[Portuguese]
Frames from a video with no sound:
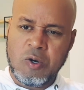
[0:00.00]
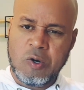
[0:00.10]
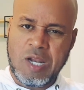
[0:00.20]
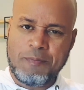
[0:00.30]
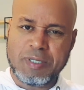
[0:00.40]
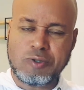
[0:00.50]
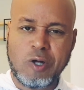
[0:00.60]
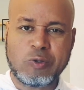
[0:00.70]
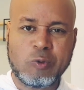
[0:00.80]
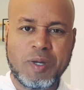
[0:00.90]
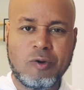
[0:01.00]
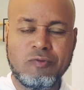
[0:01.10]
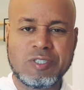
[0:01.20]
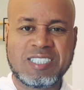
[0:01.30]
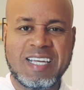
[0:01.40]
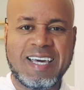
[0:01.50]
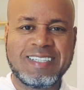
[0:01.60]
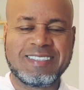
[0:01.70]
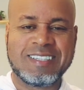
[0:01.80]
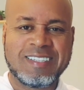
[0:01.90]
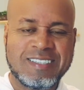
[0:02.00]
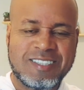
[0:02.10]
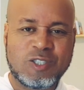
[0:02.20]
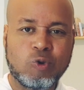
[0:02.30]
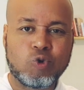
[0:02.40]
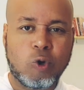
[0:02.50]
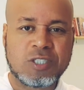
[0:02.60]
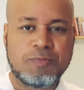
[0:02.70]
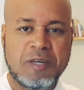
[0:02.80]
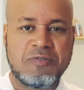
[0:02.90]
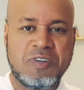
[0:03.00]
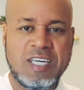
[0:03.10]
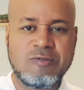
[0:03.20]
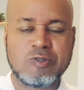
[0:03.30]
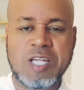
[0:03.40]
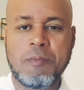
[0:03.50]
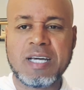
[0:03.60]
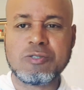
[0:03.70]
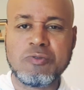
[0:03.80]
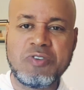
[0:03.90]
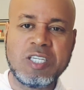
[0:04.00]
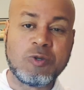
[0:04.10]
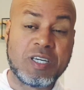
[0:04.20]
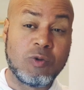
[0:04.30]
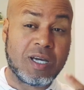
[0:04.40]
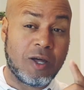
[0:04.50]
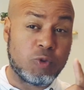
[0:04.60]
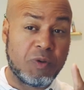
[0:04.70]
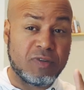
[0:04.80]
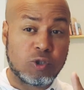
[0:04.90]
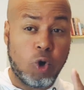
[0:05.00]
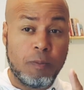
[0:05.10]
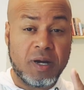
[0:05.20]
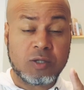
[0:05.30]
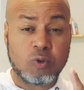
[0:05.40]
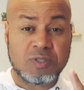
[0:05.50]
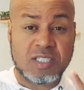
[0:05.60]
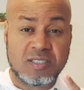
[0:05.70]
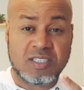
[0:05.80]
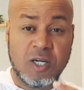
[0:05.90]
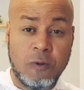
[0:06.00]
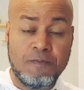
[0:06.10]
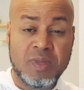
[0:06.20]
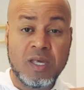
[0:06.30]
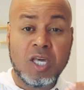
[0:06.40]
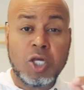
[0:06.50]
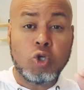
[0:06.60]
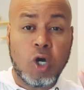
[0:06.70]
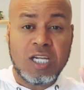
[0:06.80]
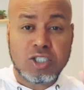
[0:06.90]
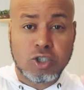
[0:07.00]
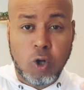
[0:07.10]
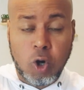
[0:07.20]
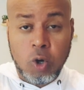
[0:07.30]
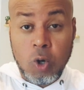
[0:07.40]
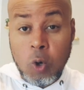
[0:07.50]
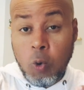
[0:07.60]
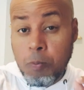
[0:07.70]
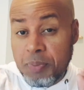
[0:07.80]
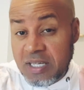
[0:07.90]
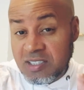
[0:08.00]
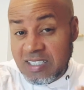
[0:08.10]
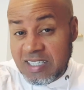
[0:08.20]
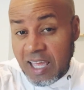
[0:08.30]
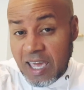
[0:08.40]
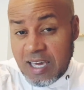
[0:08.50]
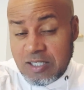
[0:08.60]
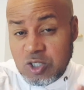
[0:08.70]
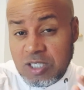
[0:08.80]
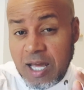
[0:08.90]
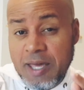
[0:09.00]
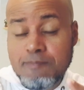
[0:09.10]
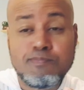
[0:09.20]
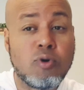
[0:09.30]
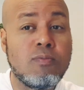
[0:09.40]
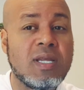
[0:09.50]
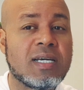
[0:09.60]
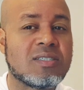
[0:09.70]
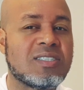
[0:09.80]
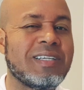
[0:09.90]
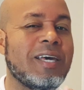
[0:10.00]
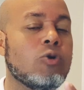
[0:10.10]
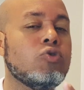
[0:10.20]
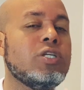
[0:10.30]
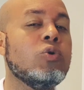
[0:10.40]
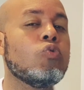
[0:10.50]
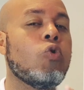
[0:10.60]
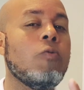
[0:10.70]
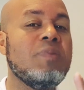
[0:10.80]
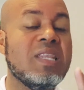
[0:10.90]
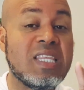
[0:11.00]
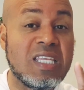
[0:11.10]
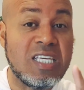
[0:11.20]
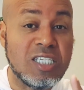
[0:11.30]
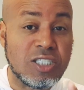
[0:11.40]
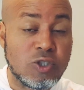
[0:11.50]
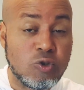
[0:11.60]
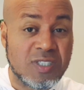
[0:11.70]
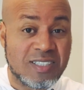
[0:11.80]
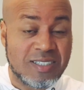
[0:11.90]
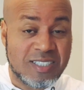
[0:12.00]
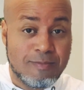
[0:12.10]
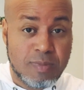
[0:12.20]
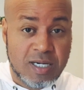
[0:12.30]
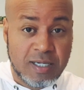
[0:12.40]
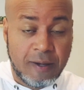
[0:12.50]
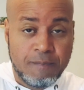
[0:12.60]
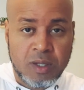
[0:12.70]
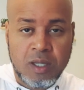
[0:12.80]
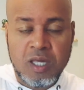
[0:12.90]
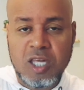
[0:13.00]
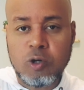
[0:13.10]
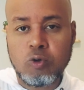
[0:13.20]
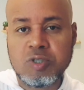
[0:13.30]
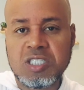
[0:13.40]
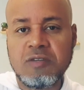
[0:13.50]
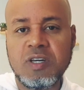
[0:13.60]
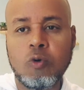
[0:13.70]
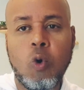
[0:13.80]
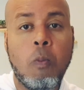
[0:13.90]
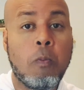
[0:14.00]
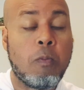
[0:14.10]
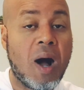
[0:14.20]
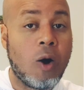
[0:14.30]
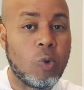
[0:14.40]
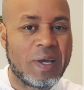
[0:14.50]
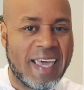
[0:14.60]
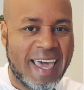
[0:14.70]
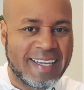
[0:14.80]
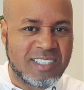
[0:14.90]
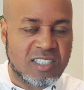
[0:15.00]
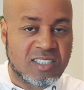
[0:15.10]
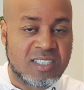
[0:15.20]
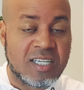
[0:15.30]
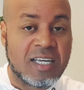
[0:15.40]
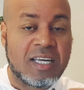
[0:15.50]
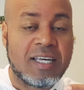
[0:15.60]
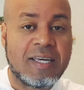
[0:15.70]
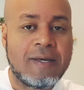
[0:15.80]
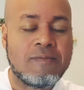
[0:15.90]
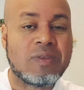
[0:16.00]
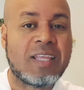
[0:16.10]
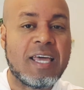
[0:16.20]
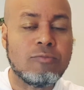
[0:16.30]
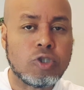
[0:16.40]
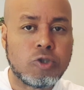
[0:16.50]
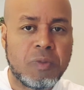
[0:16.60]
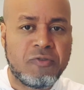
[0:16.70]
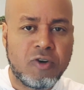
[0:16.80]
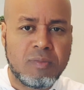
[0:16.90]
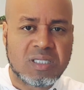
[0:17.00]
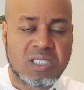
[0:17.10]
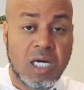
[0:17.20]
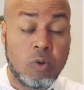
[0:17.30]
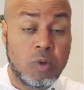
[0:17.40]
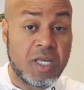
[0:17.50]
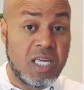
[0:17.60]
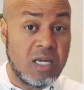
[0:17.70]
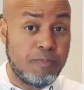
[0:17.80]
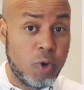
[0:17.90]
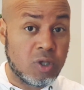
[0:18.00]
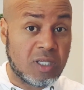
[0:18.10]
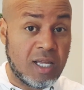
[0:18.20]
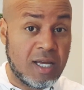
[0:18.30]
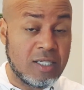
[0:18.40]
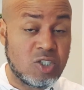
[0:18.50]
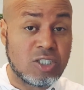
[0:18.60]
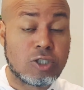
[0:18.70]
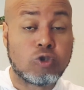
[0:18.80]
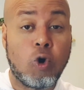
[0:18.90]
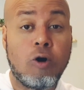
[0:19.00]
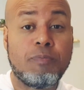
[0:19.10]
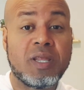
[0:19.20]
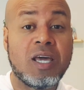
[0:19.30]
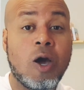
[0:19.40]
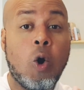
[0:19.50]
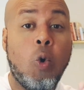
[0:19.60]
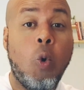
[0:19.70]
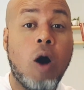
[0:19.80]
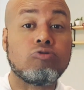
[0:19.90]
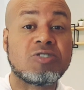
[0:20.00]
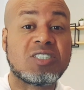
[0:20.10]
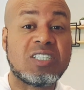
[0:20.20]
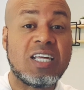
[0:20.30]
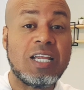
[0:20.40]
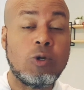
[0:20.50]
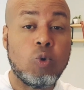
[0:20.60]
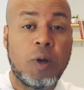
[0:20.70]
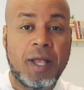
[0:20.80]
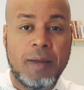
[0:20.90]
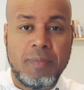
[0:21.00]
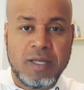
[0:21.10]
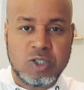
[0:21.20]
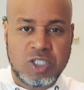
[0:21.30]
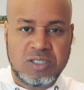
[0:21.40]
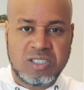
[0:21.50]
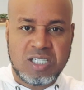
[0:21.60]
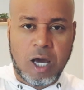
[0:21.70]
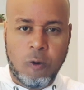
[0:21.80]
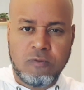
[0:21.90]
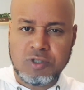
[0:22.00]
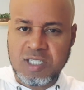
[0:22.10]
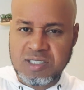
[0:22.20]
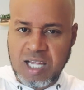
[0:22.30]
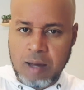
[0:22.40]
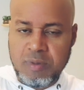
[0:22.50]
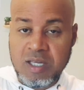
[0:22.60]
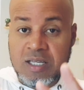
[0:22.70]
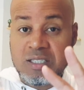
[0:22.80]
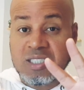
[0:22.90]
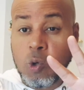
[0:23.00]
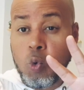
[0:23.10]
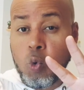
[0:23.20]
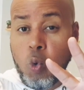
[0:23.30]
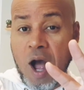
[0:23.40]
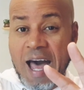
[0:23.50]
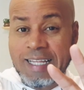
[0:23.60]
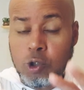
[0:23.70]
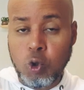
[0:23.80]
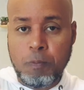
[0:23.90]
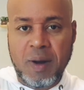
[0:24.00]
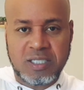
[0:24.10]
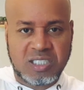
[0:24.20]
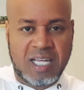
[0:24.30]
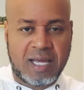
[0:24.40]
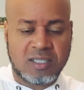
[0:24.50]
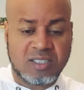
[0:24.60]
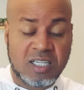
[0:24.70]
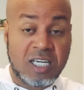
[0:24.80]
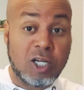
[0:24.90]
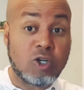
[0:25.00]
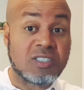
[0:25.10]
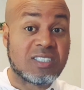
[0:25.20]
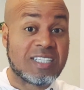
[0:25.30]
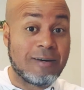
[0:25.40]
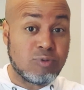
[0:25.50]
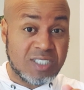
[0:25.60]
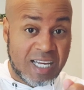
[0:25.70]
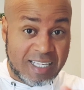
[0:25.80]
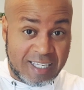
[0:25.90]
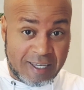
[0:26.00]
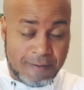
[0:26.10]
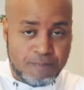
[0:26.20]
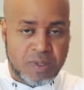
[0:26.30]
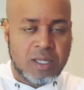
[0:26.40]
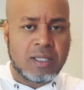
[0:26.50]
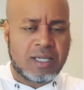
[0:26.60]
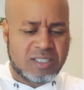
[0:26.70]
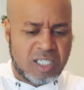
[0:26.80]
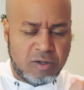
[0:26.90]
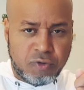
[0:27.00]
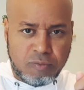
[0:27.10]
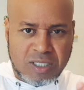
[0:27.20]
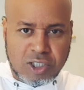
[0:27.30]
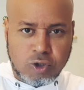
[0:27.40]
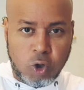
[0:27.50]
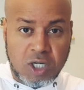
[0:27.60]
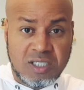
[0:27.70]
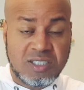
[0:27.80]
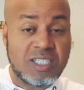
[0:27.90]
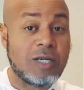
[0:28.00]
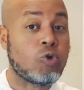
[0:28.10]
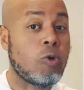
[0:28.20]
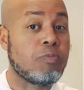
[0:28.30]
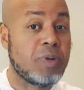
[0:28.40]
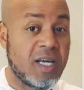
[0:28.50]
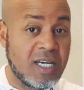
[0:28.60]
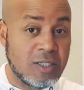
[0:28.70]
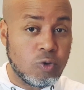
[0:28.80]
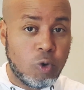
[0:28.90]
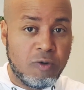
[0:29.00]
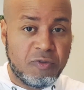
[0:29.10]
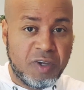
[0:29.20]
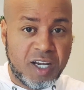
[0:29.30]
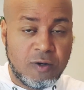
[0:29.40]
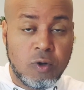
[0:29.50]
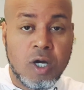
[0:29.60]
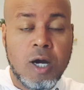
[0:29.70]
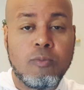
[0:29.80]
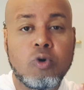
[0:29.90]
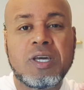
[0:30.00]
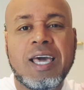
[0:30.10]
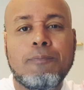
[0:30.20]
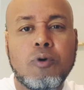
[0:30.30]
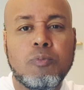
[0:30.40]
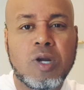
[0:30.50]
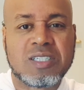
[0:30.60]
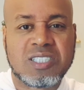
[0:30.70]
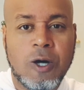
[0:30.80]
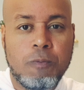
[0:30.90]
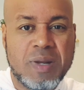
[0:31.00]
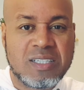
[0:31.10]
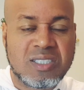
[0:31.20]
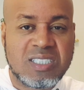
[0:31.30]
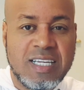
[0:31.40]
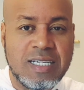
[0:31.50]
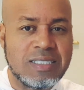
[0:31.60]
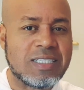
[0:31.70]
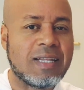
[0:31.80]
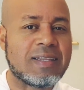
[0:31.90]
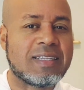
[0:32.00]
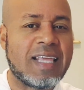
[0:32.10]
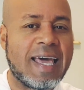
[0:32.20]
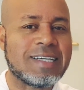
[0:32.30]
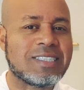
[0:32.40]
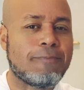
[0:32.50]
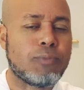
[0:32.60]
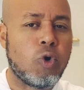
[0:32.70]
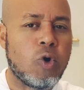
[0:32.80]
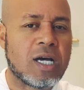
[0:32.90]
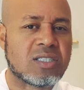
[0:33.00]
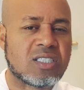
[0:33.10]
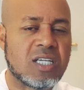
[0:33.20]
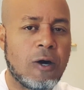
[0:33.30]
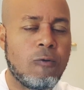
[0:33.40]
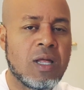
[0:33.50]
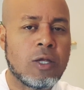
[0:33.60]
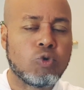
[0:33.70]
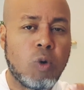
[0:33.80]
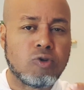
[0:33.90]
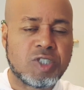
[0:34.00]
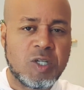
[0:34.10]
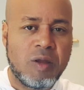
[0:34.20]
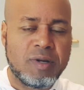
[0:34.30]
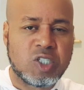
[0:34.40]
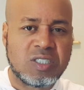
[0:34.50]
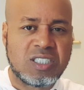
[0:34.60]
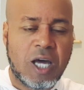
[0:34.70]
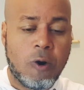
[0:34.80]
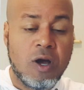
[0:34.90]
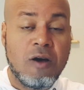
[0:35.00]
Olá pessoal, tudo bem com vocês? Sejam todos bem-vindos a mais um vídeo aqui no canal do professor Roberto Conceição. E olha só, o presidente da República se reuniu com ministros essa semana, inclusive com Paulo Guedes. E temos uma informação importante sobre o auxílio emergencial. Você sabe, são quatro parcelas e nós estamos aqui trazendo informações e cobrando o governo porque a população precisa dessa prorrogação do auxílio emergencial.